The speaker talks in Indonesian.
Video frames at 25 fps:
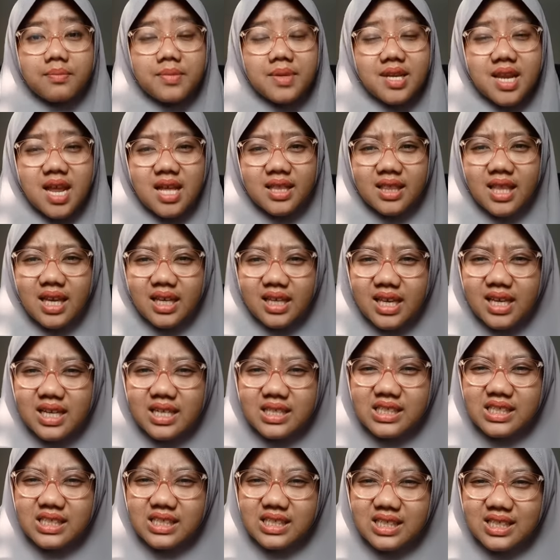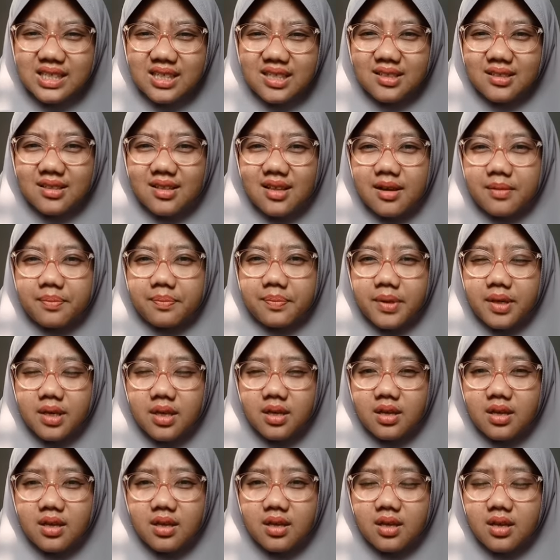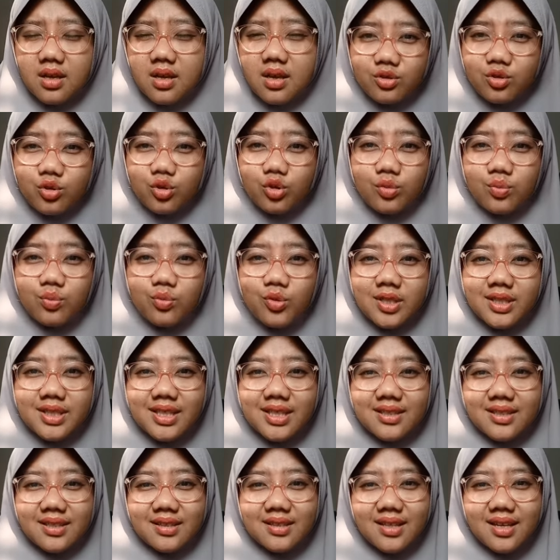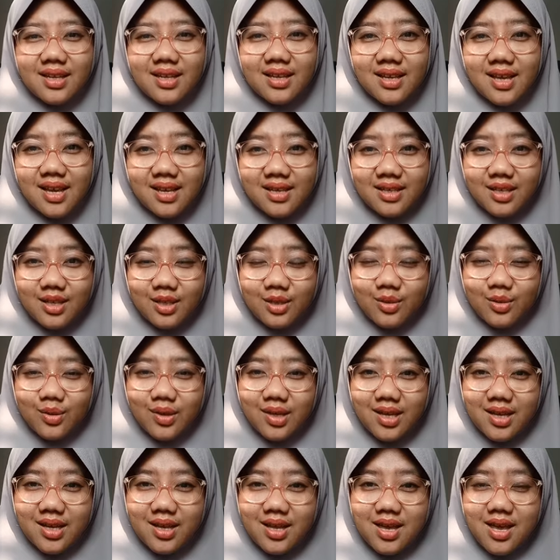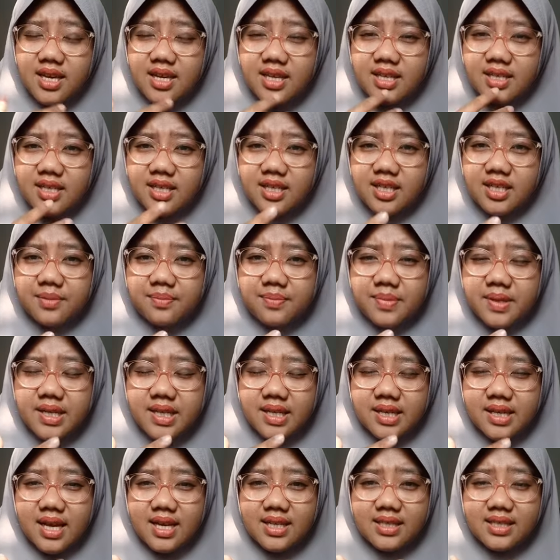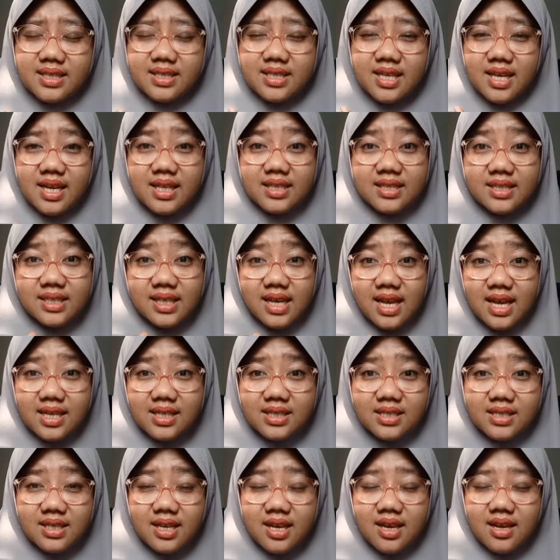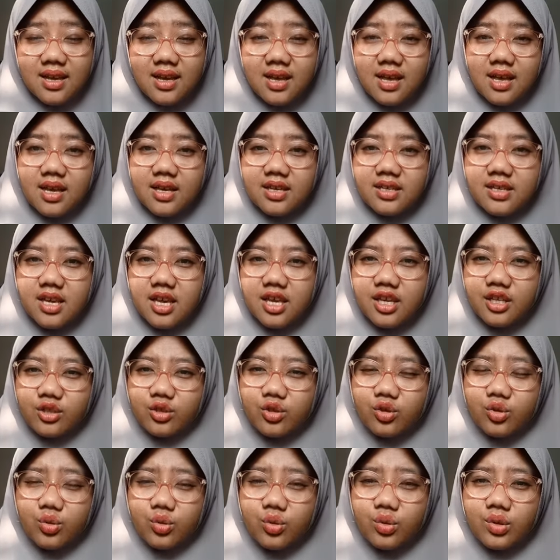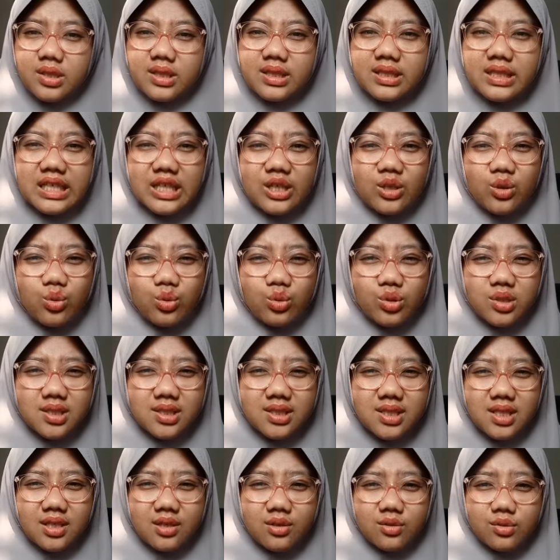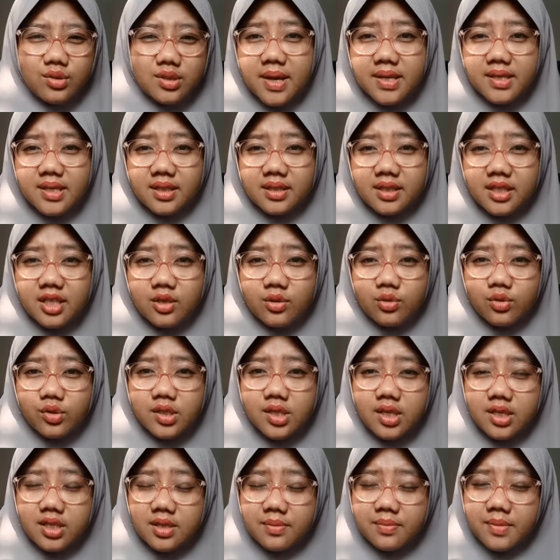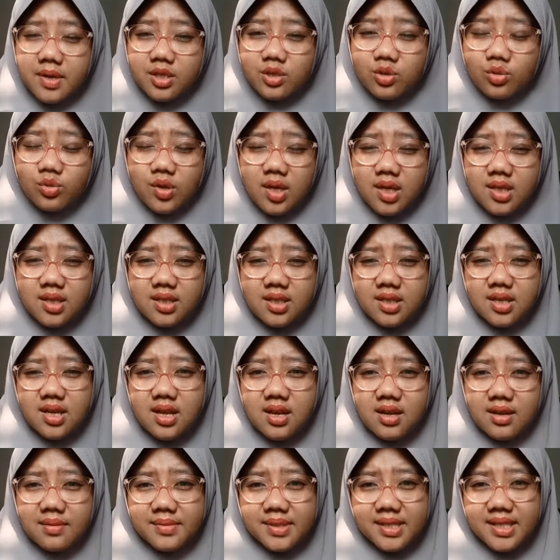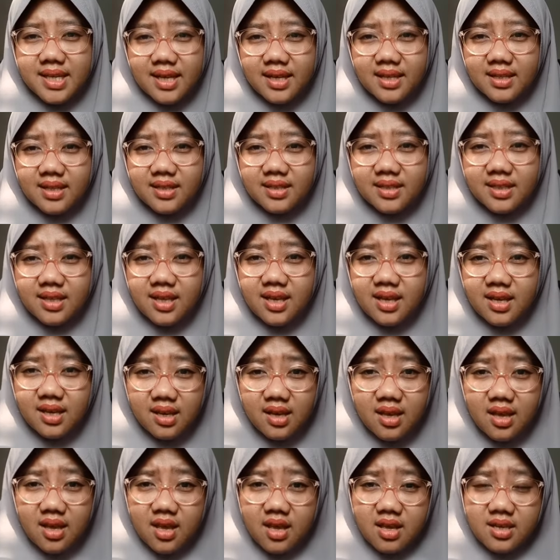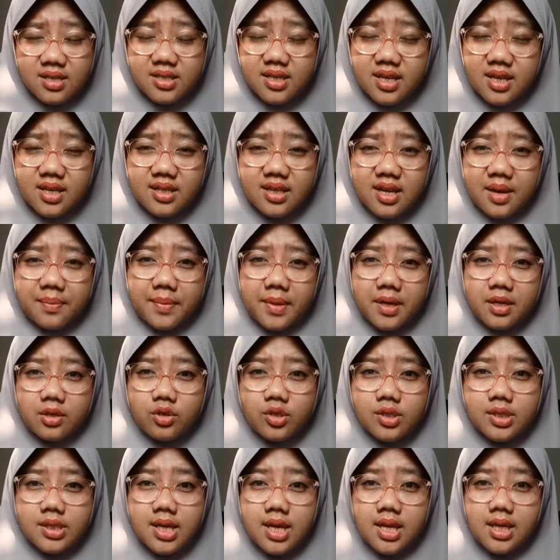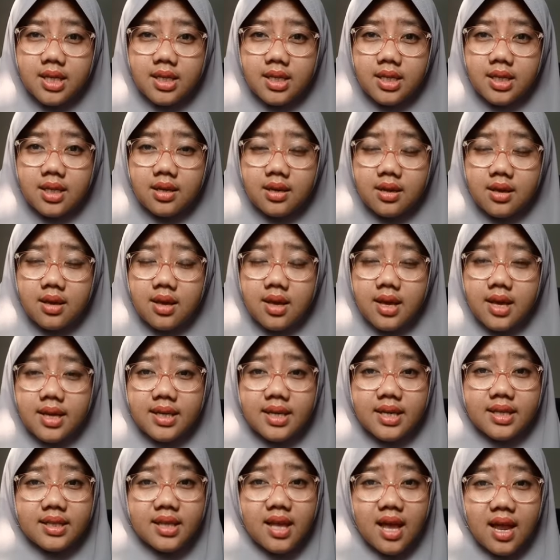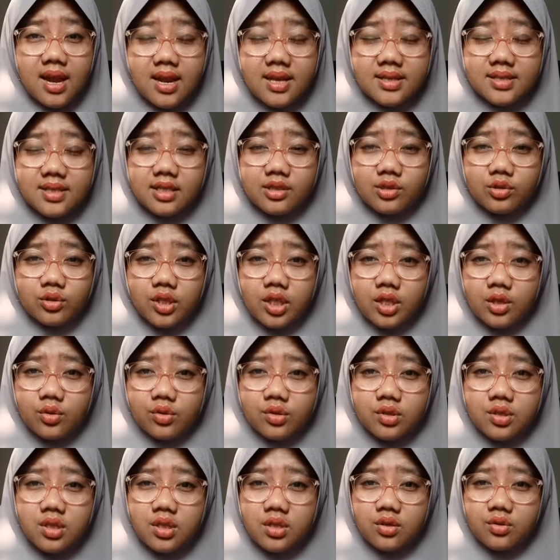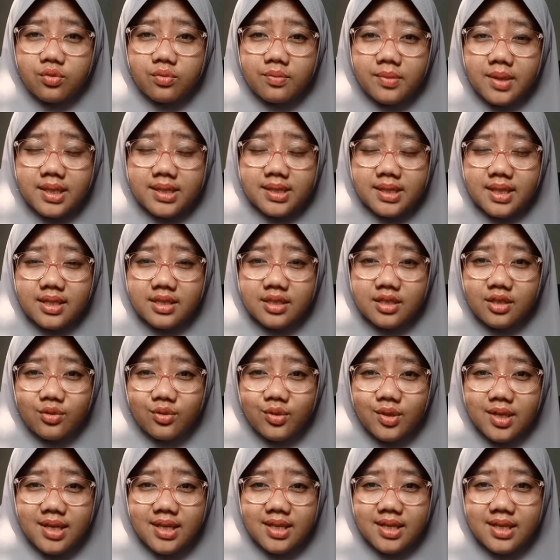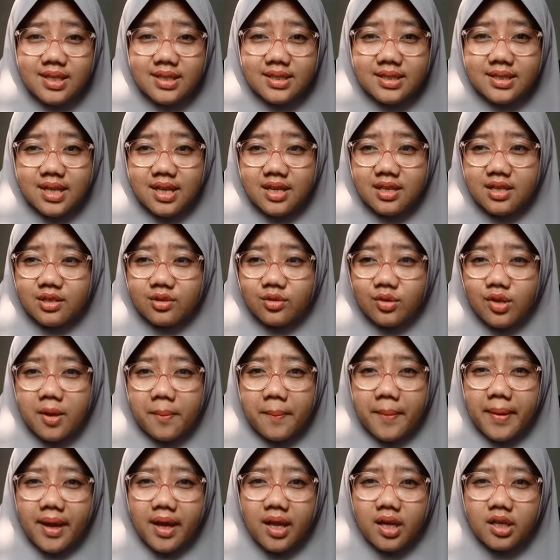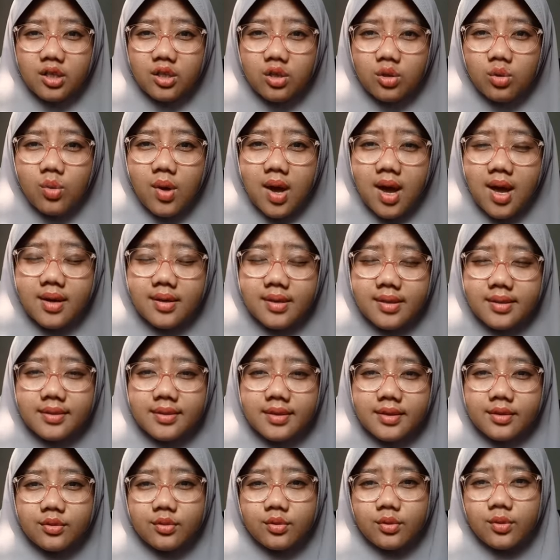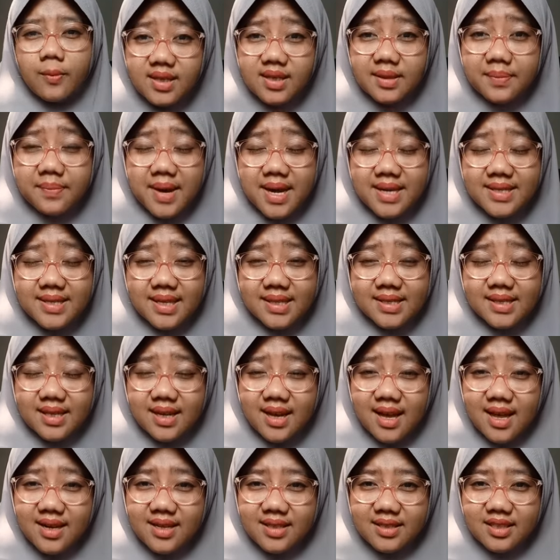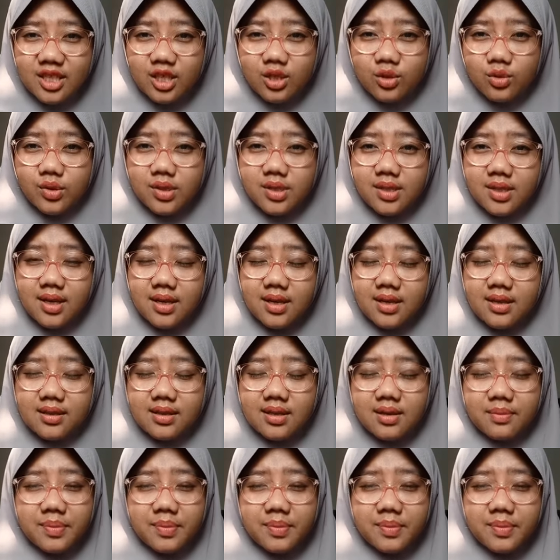binatangnya kecil tapi cukup buat kita teriak gitu ya ini diberikan secara sengaja yaitu tikus-tikus banyak tikus yang dimasukkan ke dalam selnya Jainab Al-Ghazali kita ada satu tikus di rumah saja udah gelisah gitu ya pengen ngeluarin gitu ini banyak sekali tikusnya